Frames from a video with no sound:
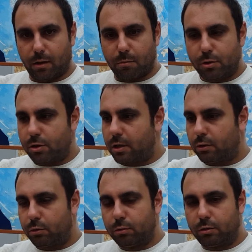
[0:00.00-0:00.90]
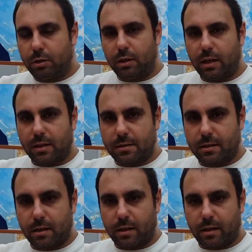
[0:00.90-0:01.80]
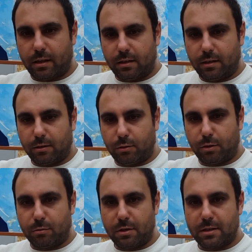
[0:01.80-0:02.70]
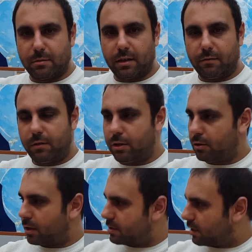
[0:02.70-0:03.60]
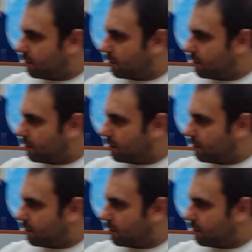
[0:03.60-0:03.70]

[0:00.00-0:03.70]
Buongiorno a tutti, grazie al direttore Pugliese per l'invito, grazie